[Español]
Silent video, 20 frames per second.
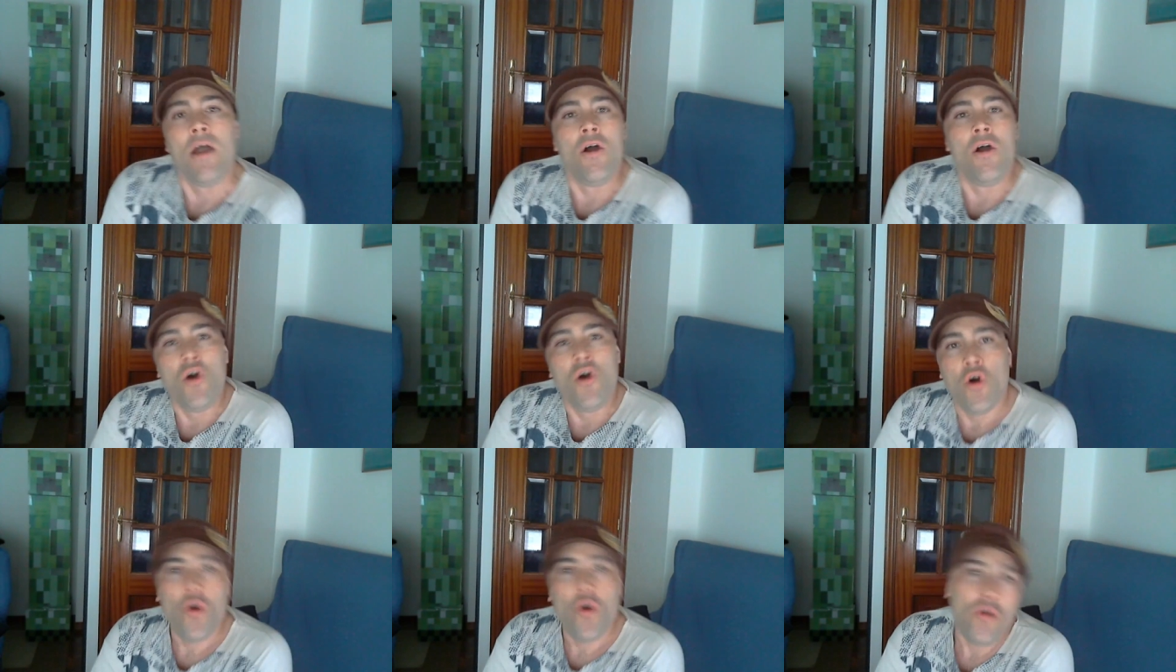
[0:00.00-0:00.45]

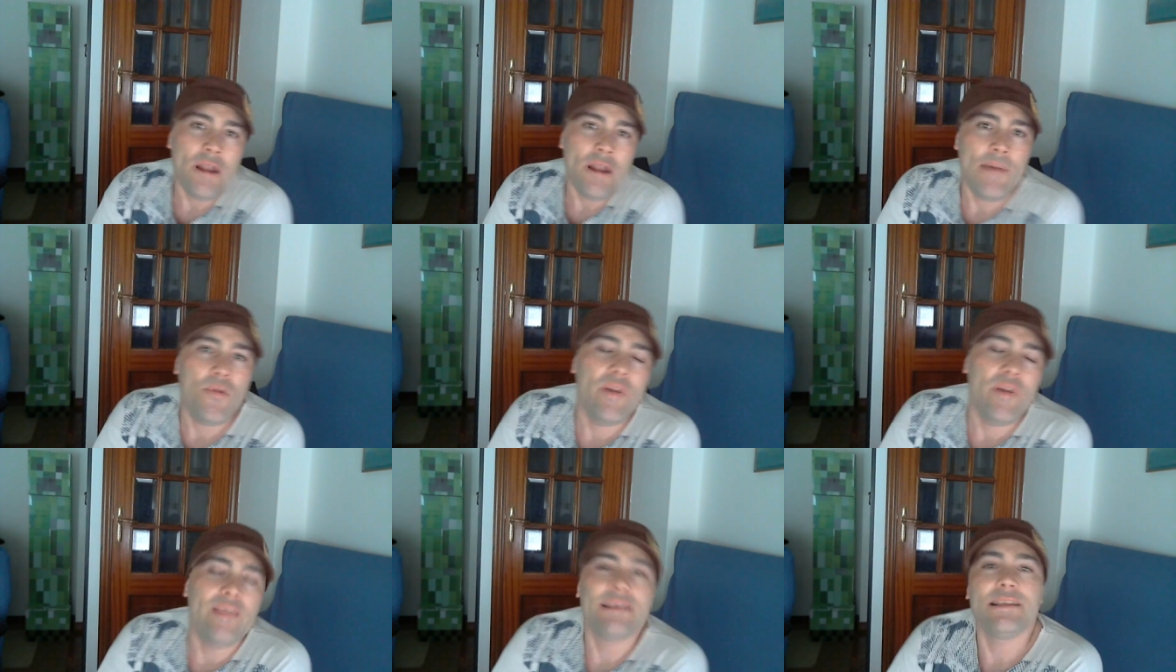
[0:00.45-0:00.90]
Hola,
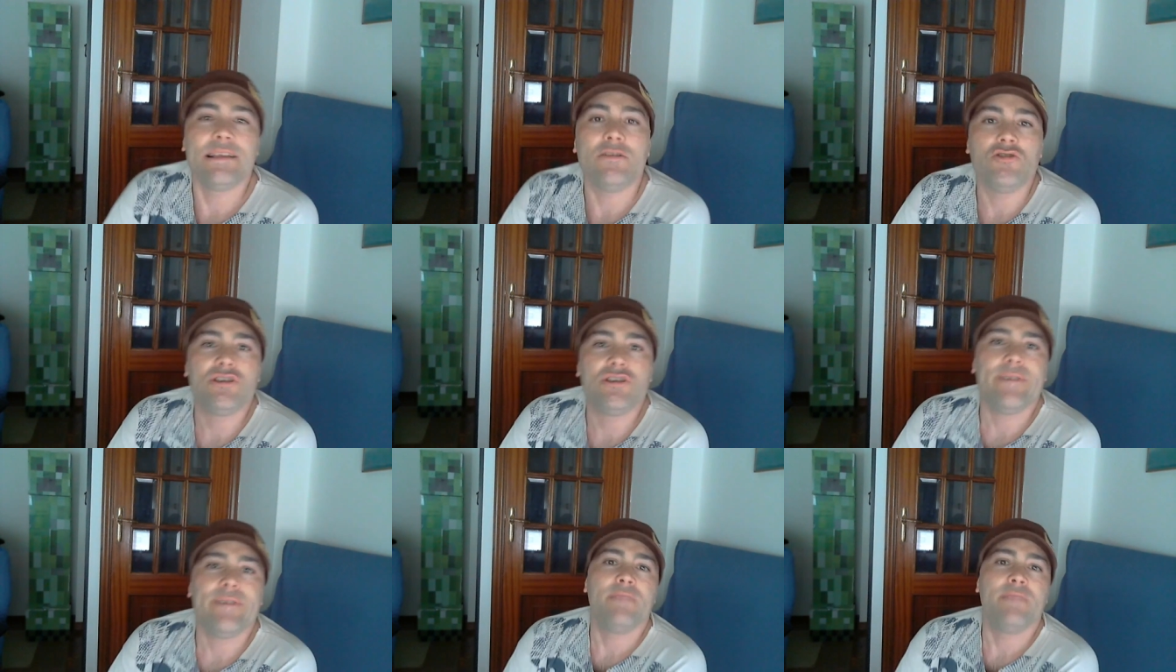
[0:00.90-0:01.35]
buenas a
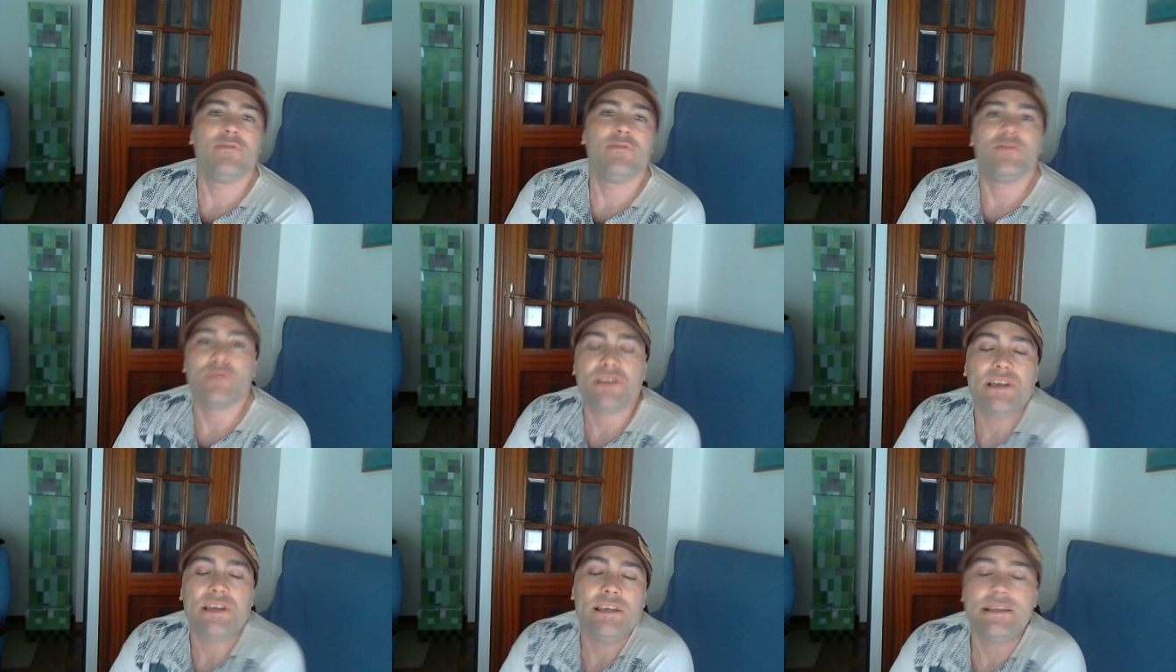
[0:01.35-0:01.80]
todos chavales,
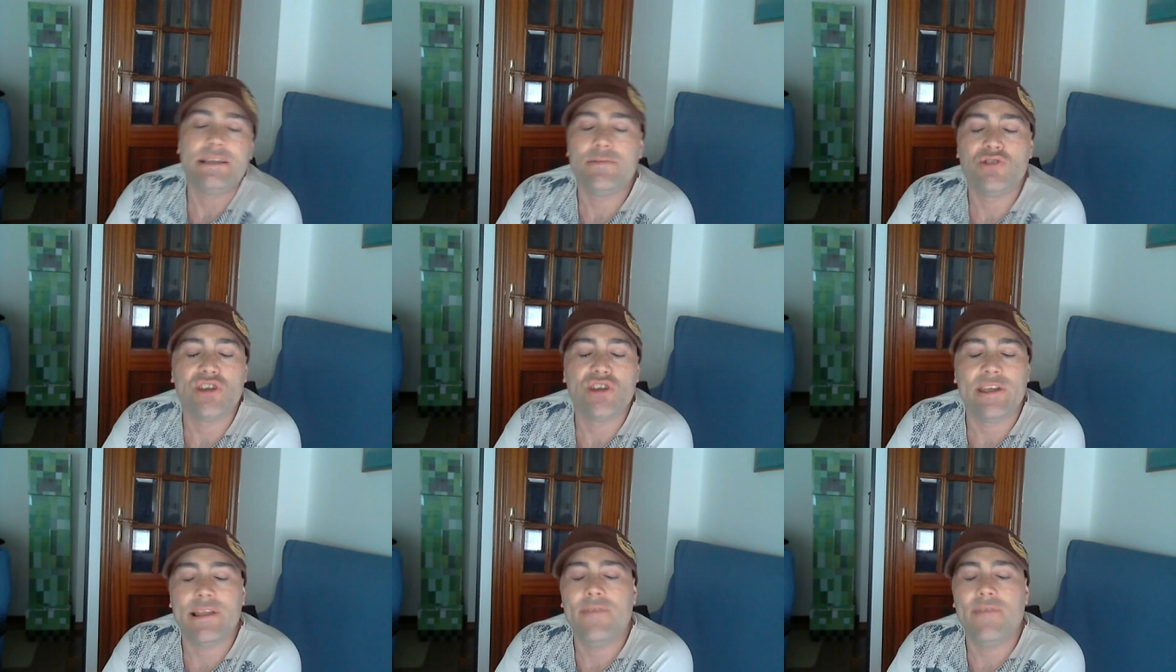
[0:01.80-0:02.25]
pues aquí estamos
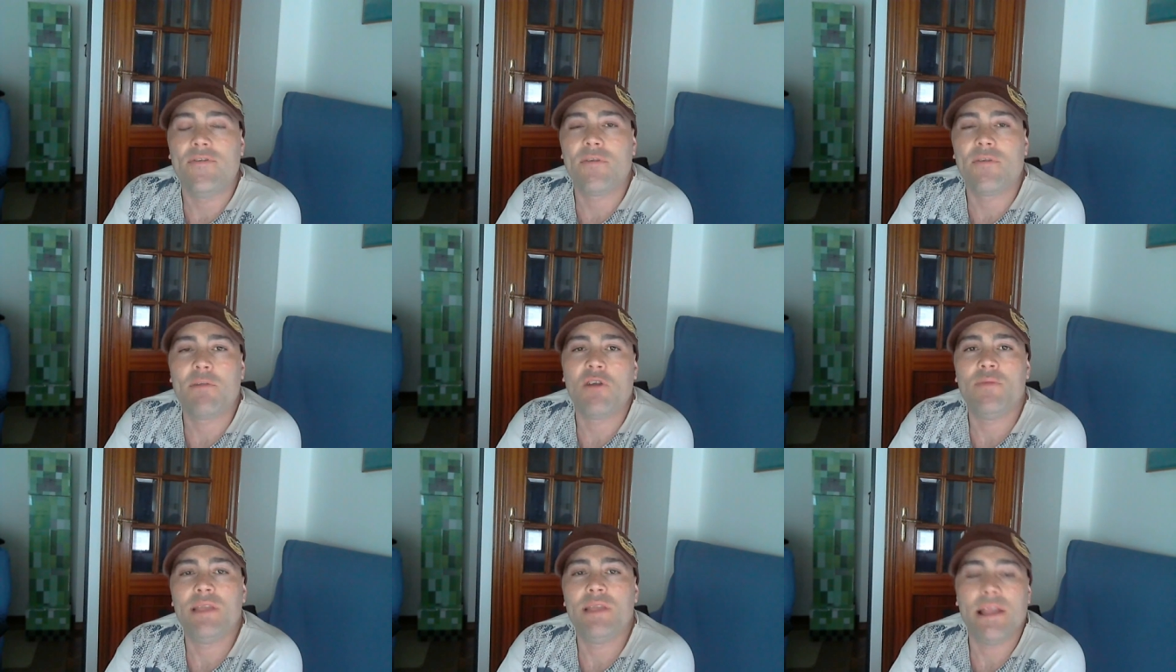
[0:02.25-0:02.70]
llegando el
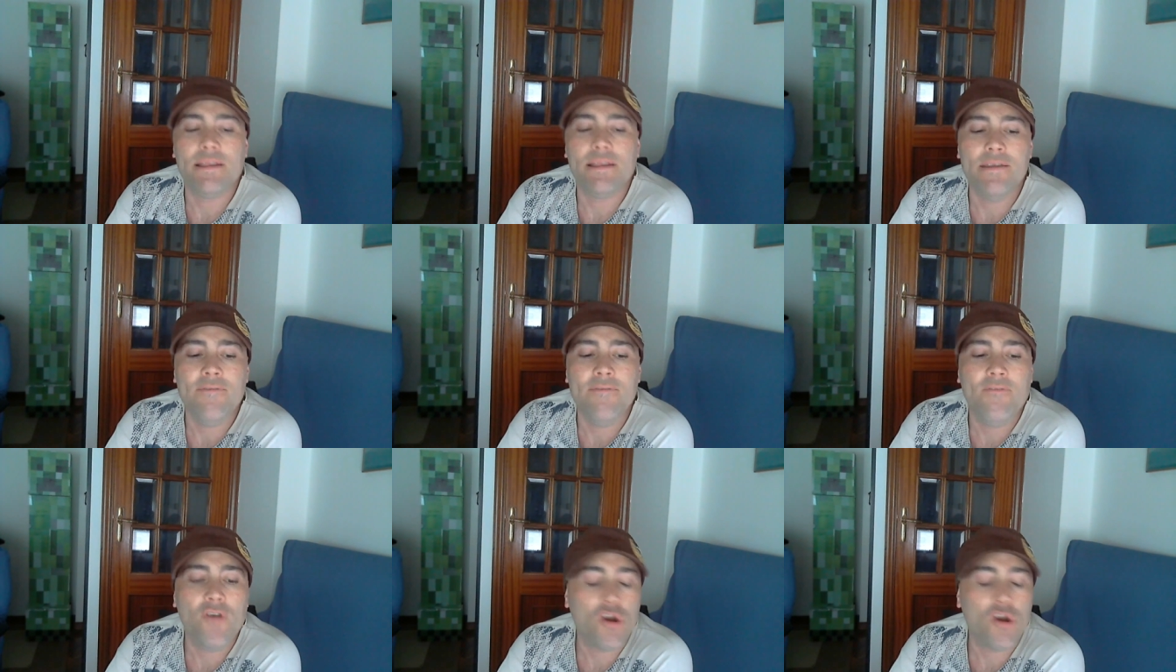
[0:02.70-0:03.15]
informe, comentando
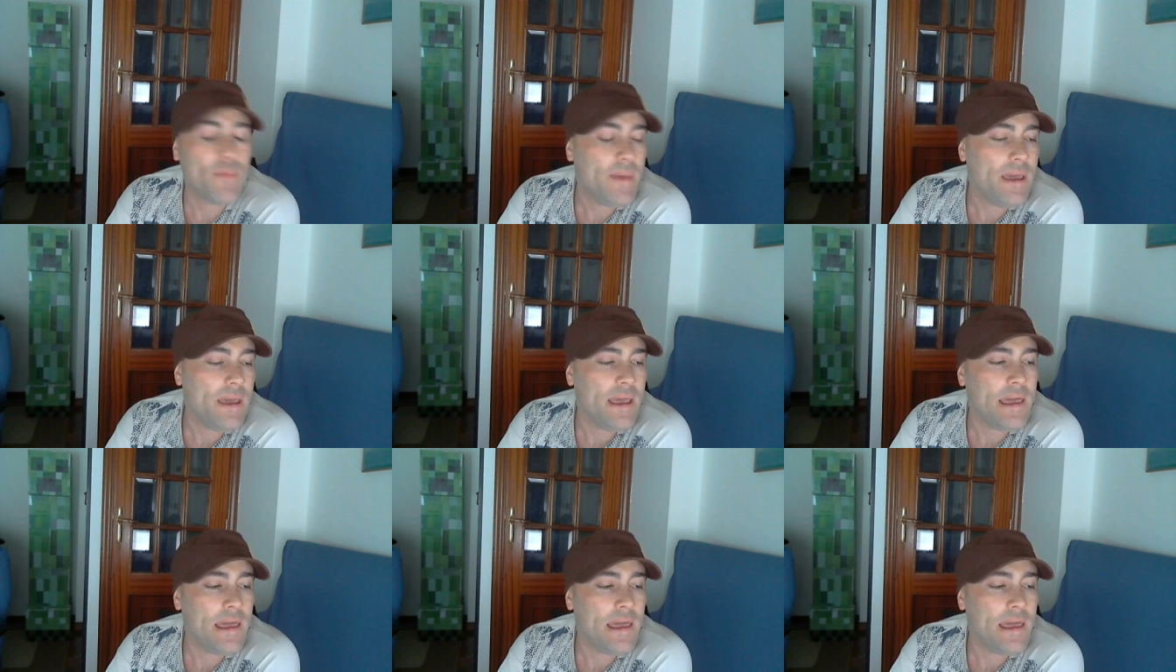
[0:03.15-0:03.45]
informe y